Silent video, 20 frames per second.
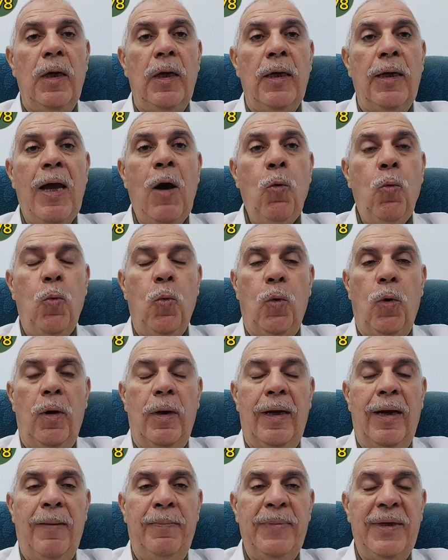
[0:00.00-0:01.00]
لو
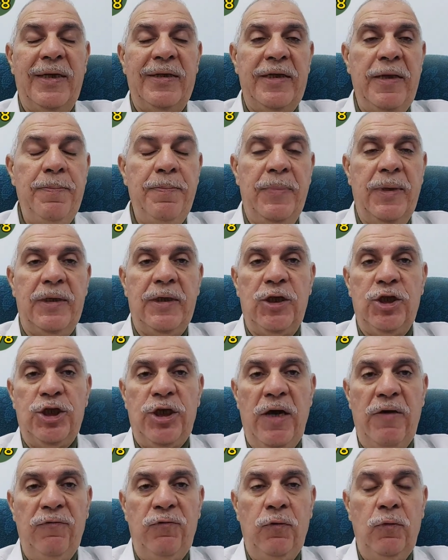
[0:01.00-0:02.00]
لم يتم
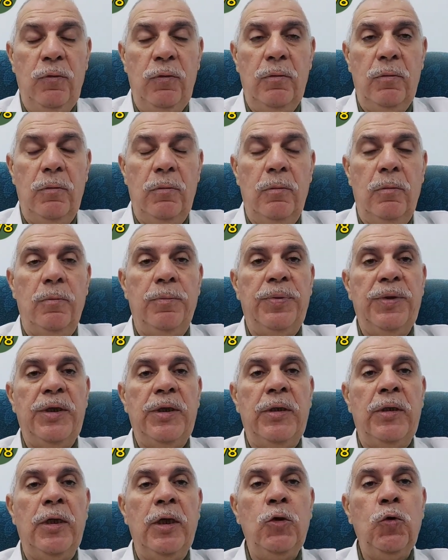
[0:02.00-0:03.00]
اكتشافه
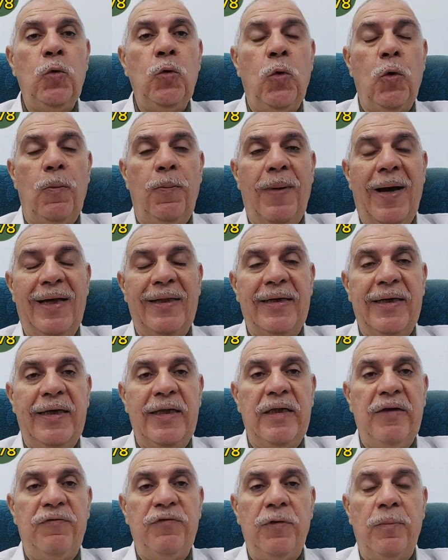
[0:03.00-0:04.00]
بيدخل بعد
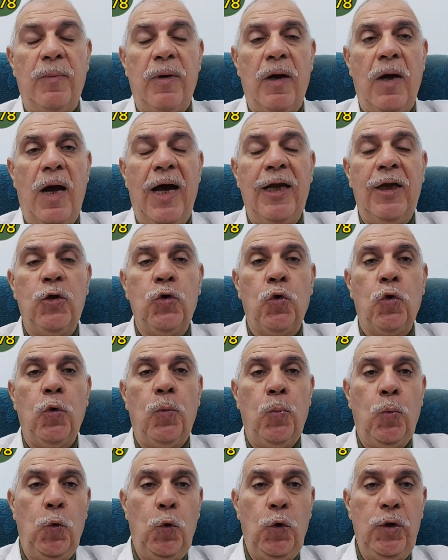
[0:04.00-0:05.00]
كده في مرحلة
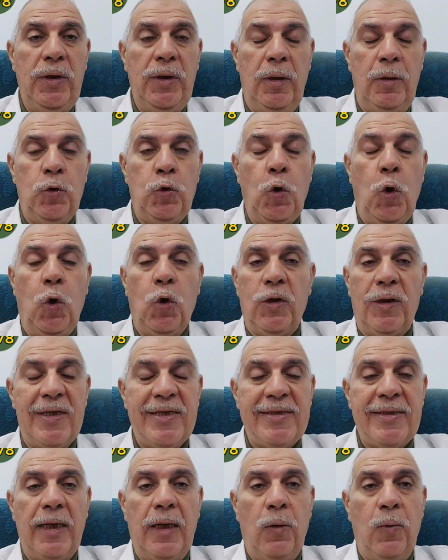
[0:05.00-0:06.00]
كمون تقعد
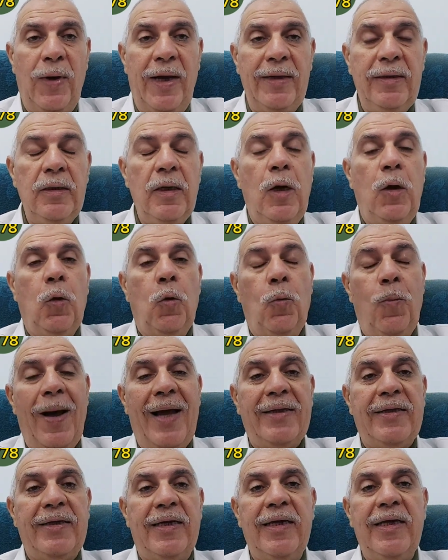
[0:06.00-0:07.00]
لسنوات
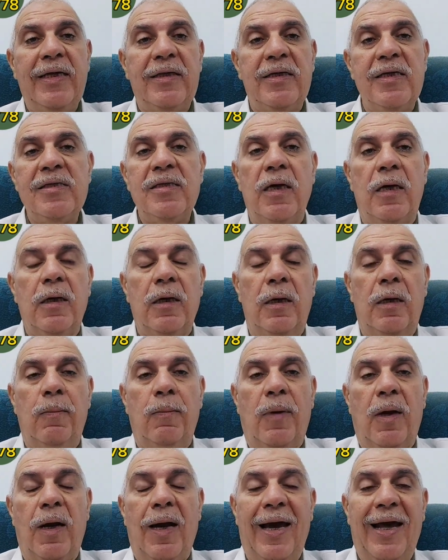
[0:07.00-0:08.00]
وبعد كده تظهر
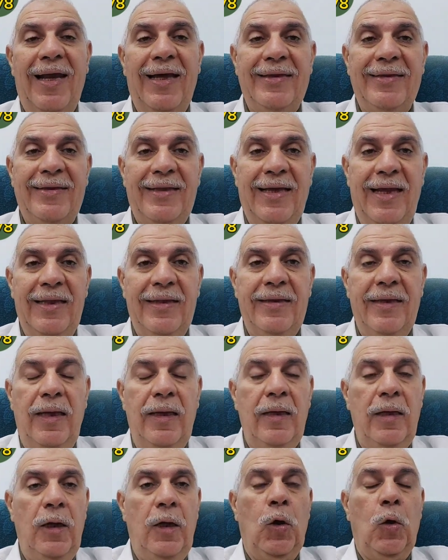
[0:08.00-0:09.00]
المرحلة الثالثة
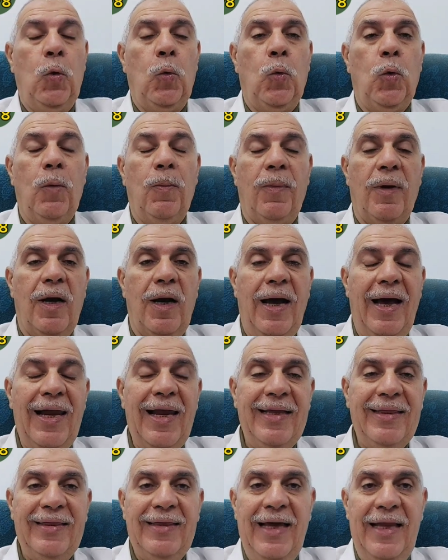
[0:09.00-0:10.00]

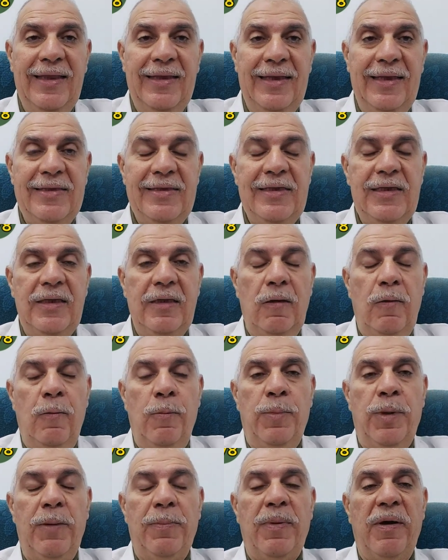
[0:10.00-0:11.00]
والمرحلة الثالثة دي
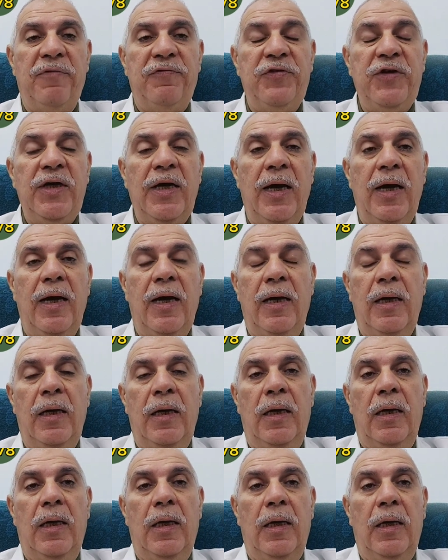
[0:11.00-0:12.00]
بيبقى فيها
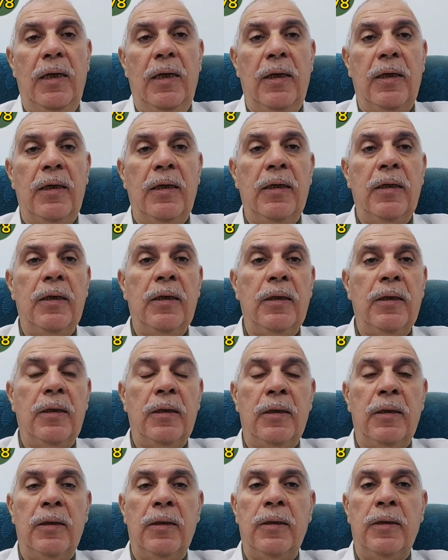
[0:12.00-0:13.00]

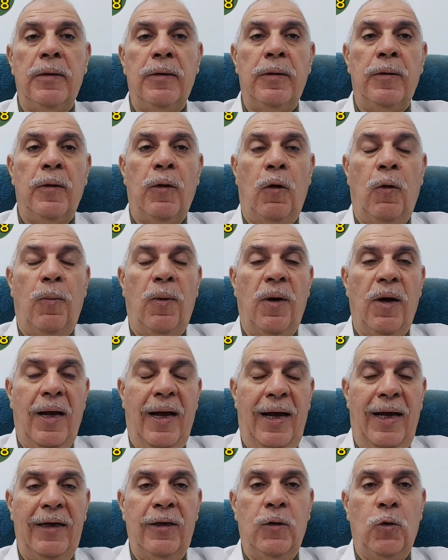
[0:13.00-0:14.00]
آه، عبارة
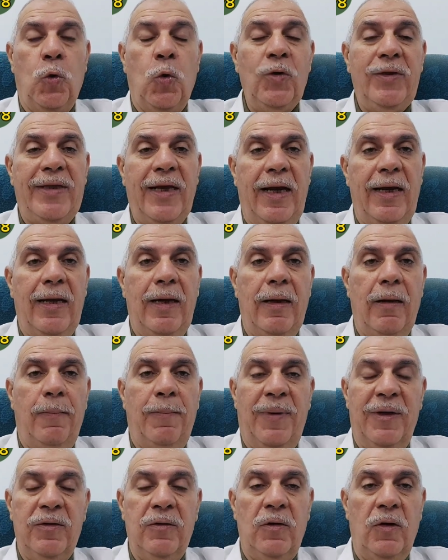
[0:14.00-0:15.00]
عن كتل
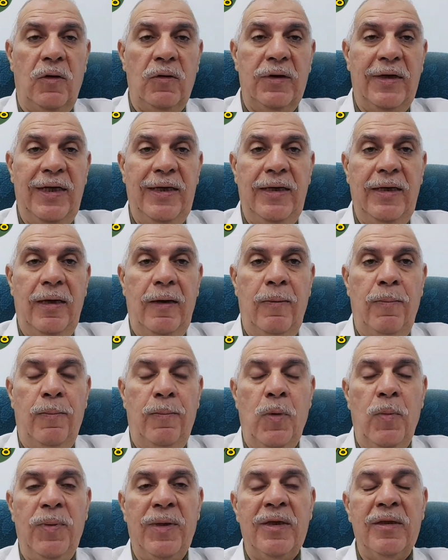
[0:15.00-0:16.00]
مطاطية
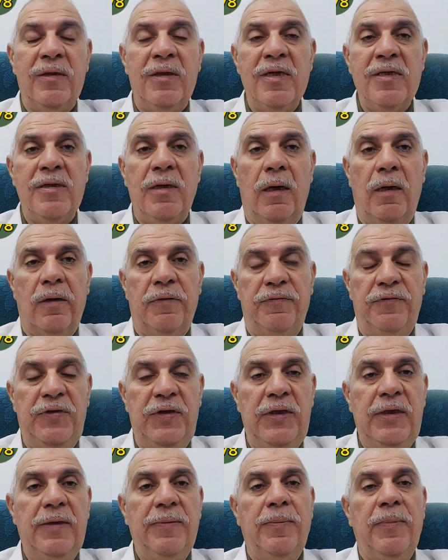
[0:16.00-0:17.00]
ممكن تظهر
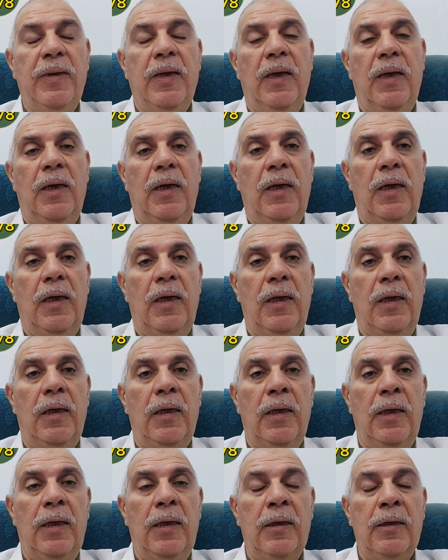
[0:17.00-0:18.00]
في
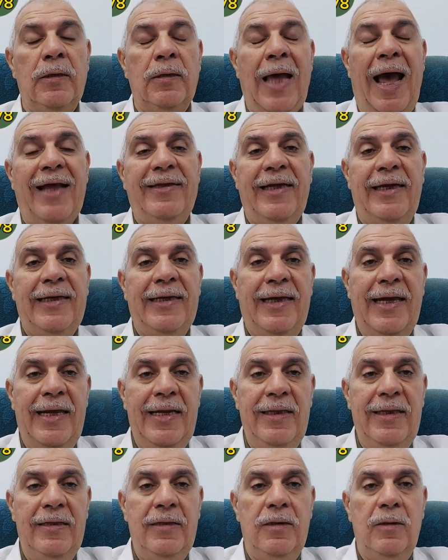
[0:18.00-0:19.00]
آه، آه، تحت
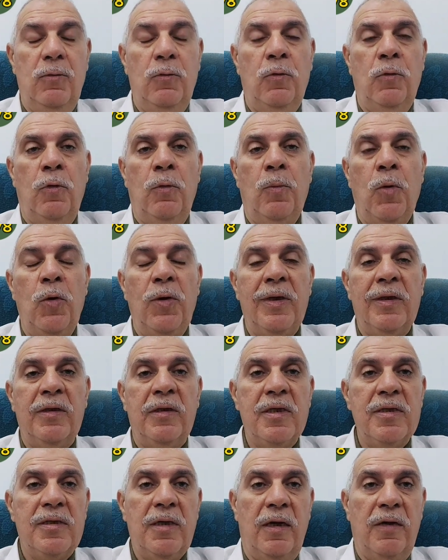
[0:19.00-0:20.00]
الجلد وممكن
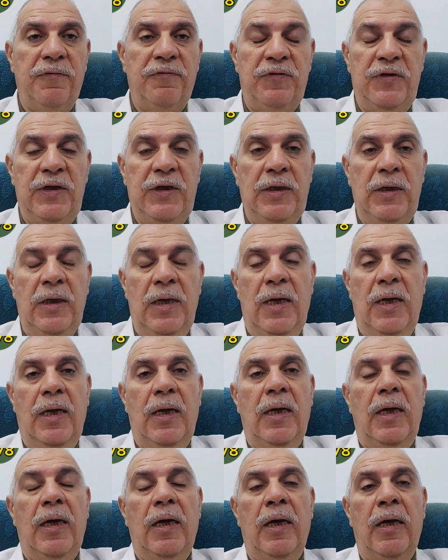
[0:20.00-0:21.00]
تظهر في
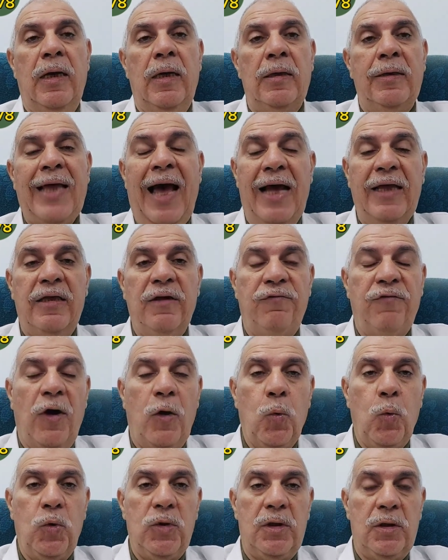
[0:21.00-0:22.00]
تحت
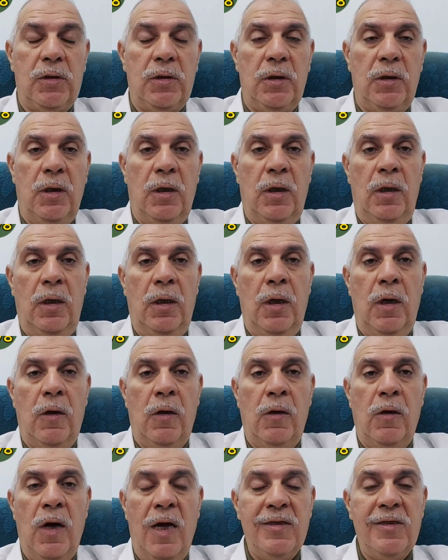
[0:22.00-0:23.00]
فروة
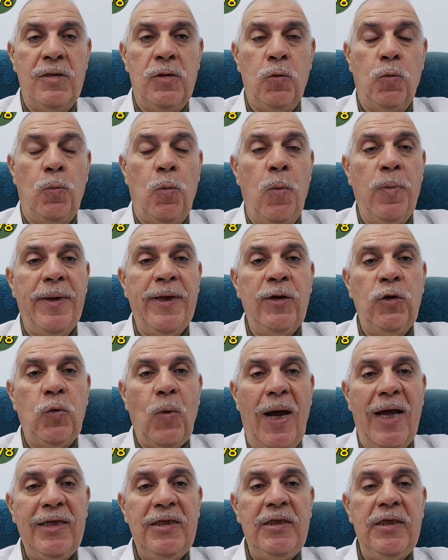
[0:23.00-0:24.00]
الرأس وممكن
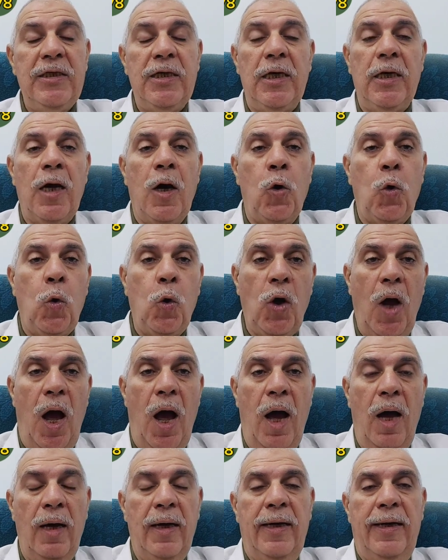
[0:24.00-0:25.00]
تؤدي إلى
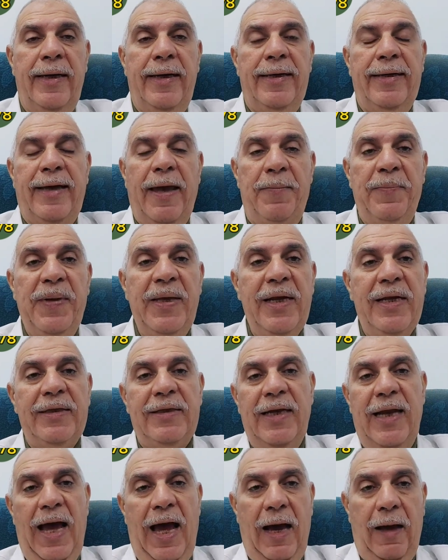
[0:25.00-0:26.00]
قرح
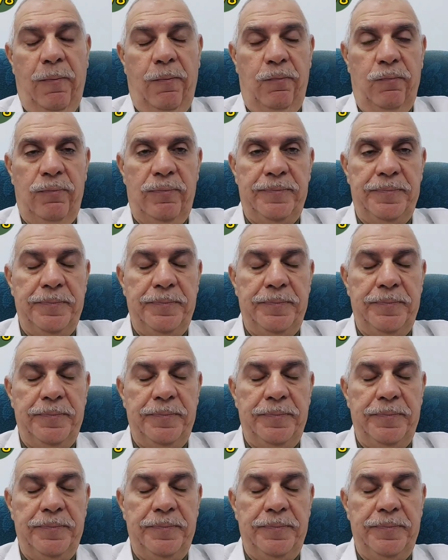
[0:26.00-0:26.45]
كبيرة الحجم